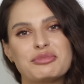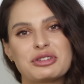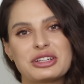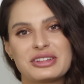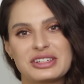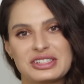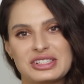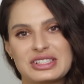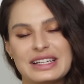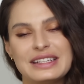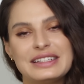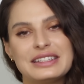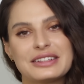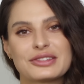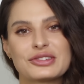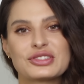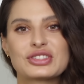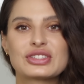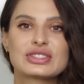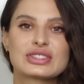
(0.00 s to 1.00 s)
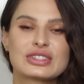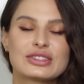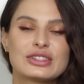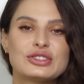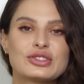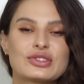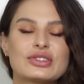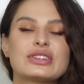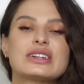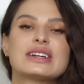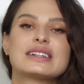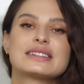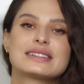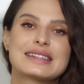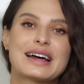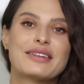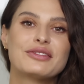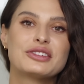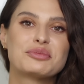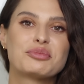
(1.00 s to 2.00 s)
приложение, тоже ссылочку я
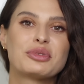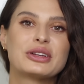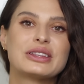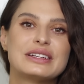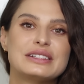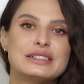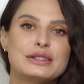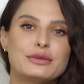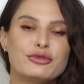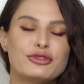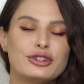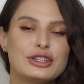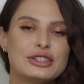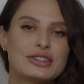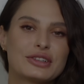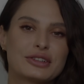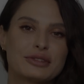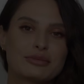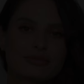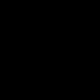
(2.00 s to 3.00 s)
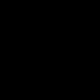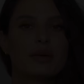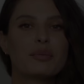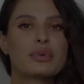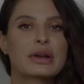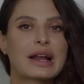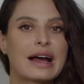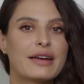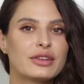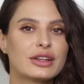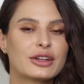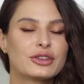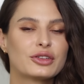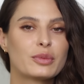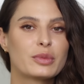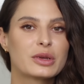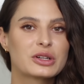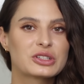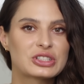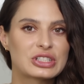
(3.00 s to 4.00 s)
оставлю под этим видео. Правило
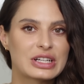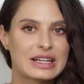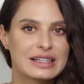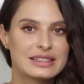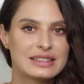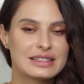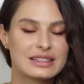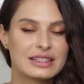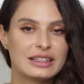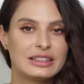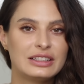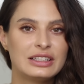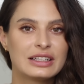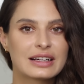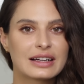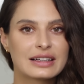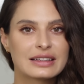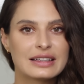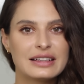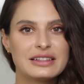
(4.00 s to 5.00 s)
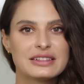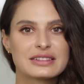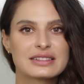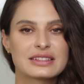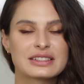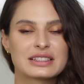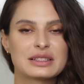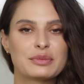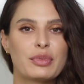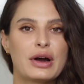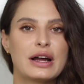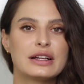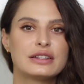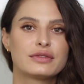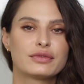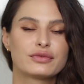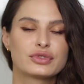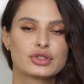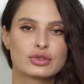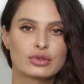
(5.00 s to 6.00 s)
номер шесть. Никогда не засыпать
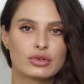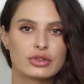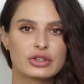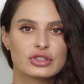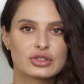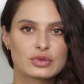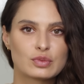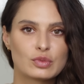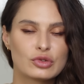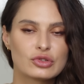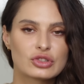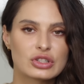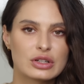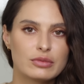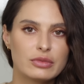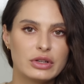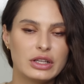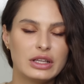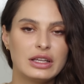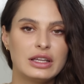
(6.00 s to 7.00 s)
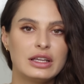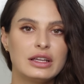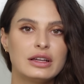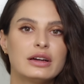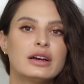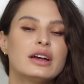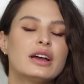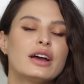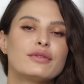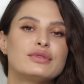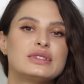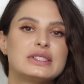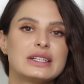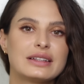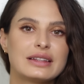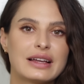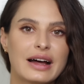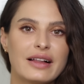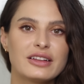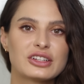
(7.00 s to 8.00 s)
в ссоре с мужем и
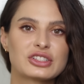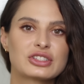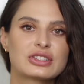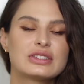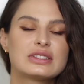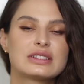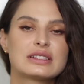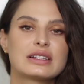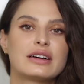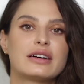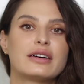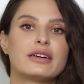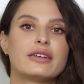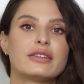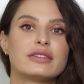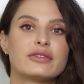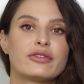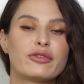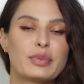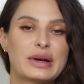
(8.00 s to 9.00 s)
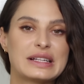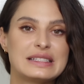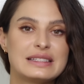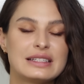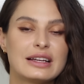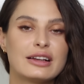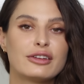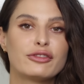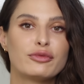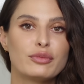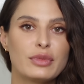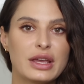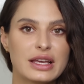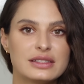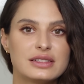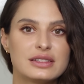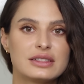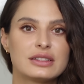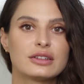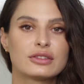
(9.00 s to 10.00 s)
всегда ложиться в постель
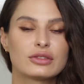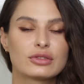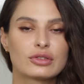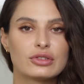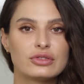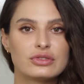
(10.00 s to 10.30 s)
вместе. То